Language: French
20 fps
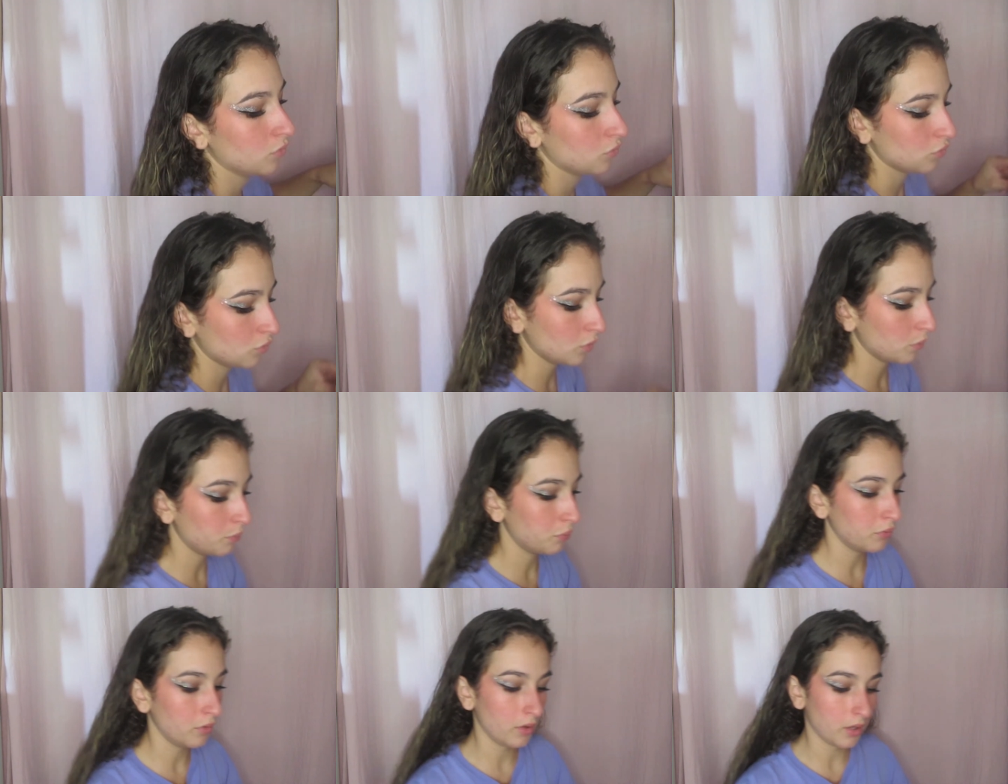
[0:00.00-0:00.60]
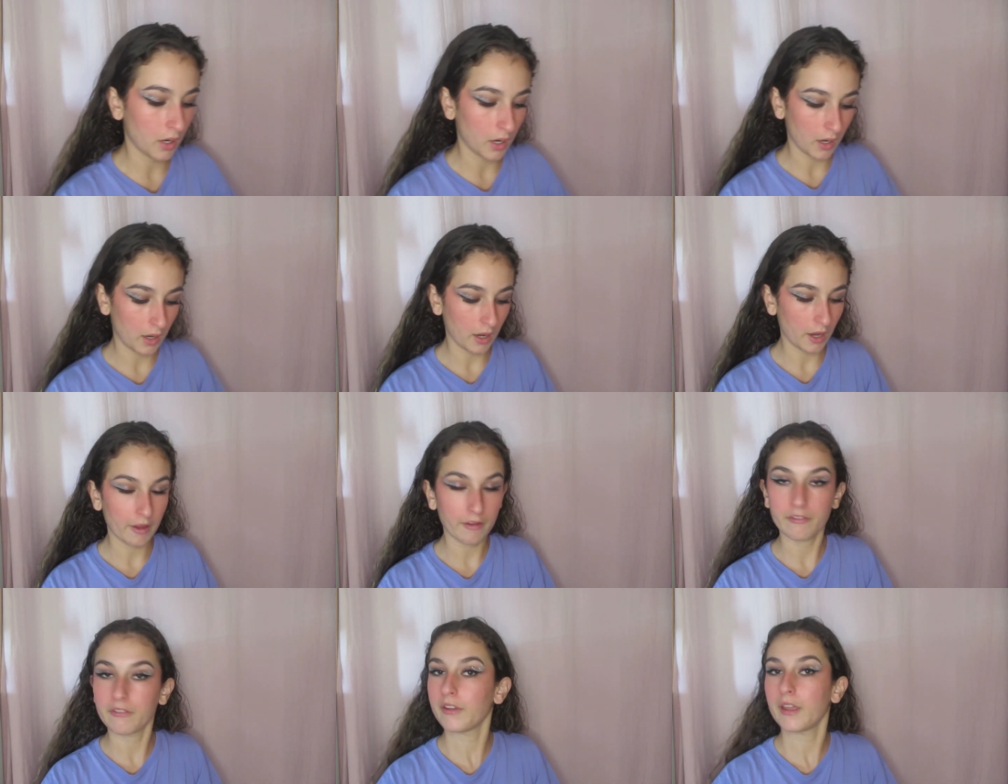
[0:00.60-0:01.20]
Je poudre
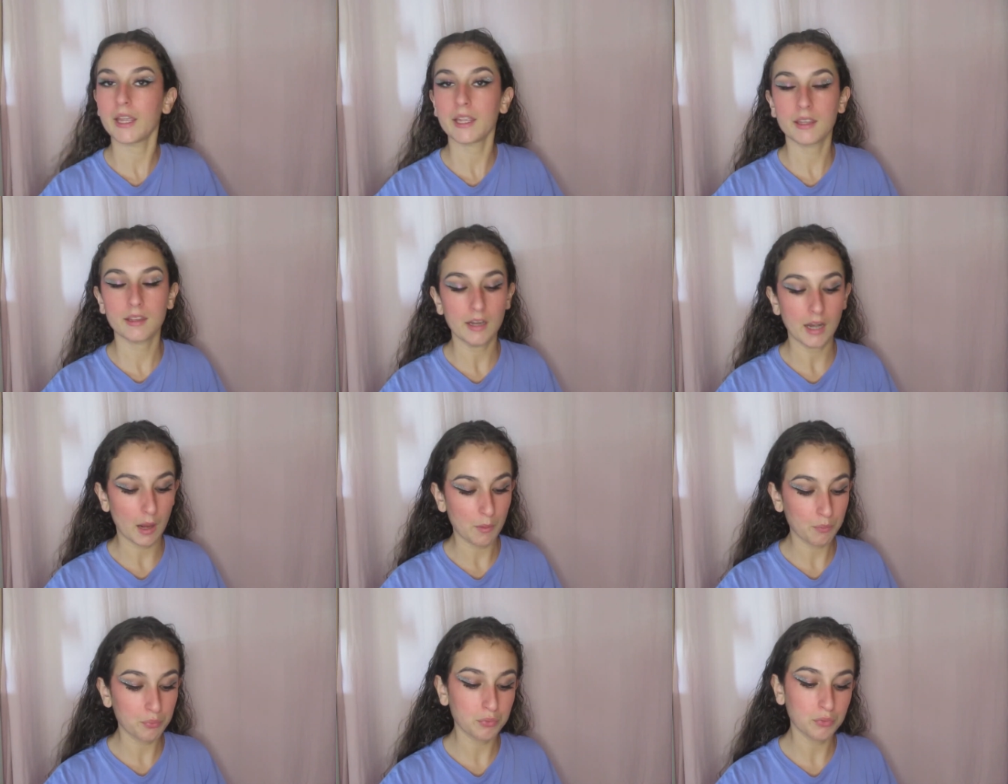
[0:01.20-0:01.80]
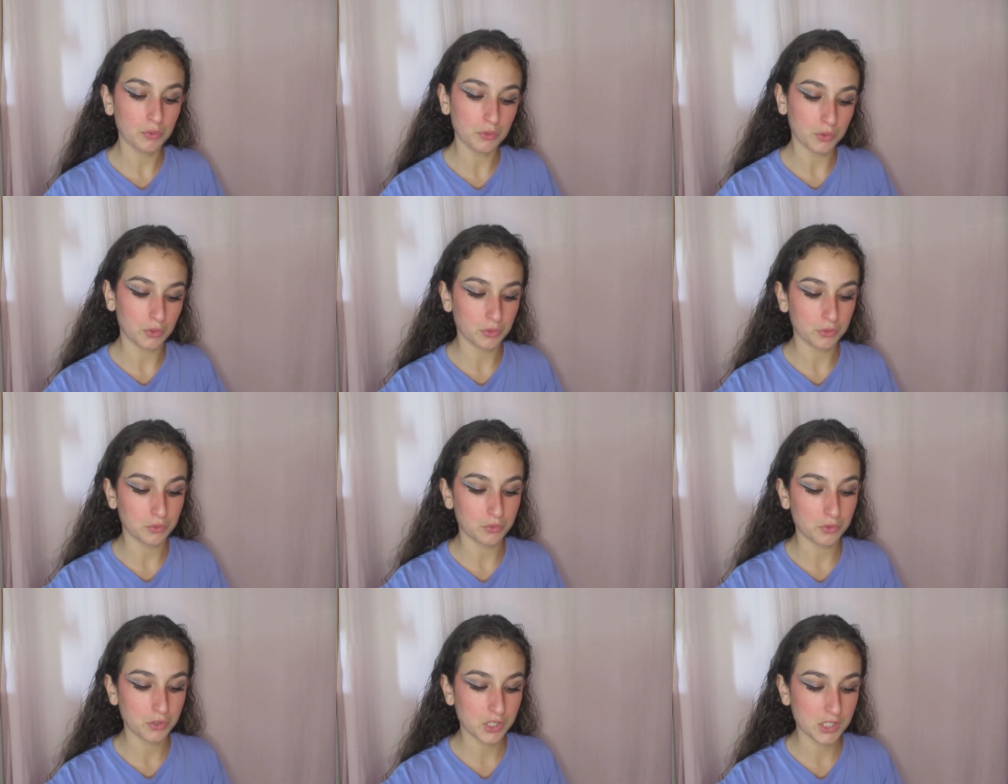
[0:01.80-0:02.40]
avec la poudre
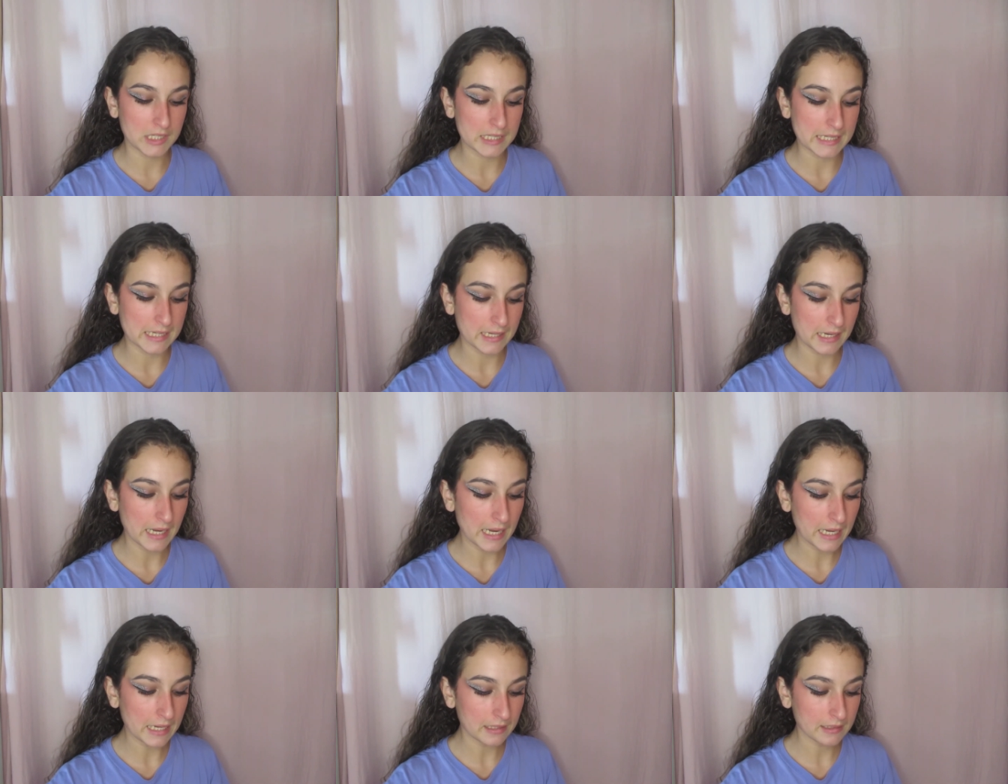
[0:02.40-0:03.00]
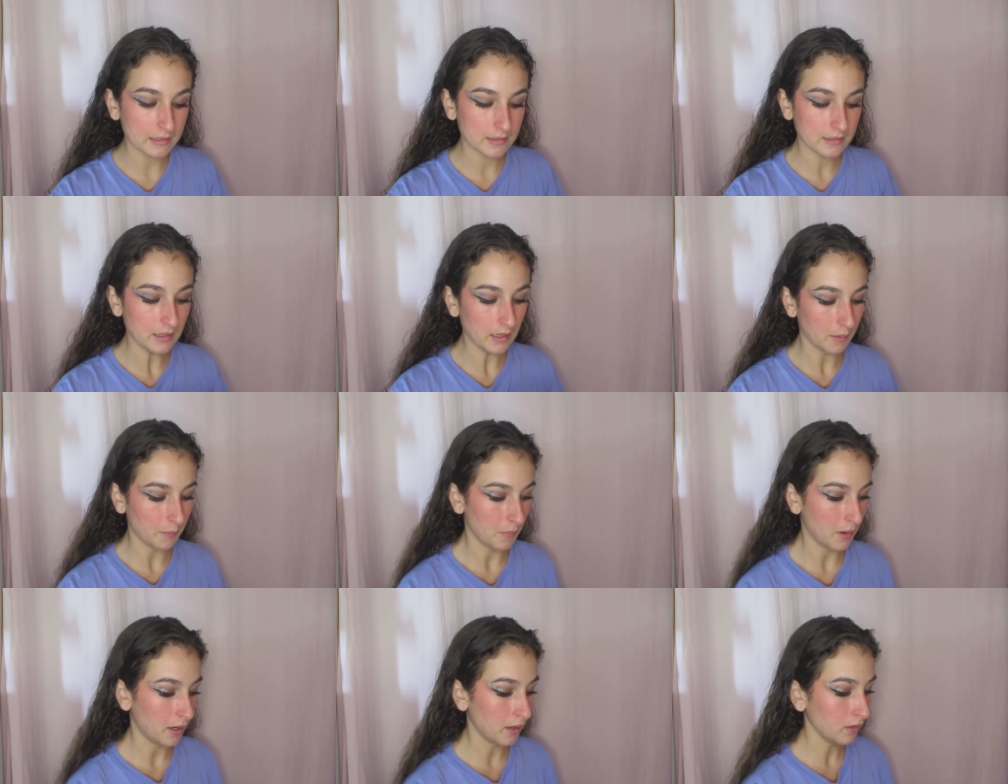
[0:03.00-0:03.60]
de chez
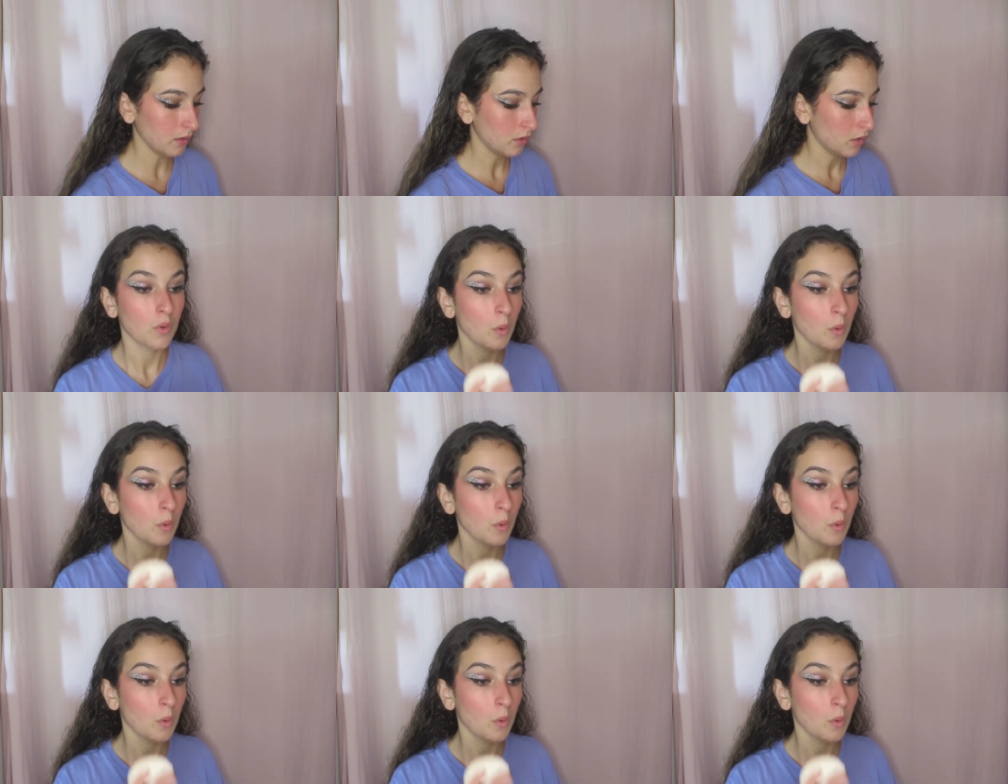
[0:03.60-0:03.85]
RCMA.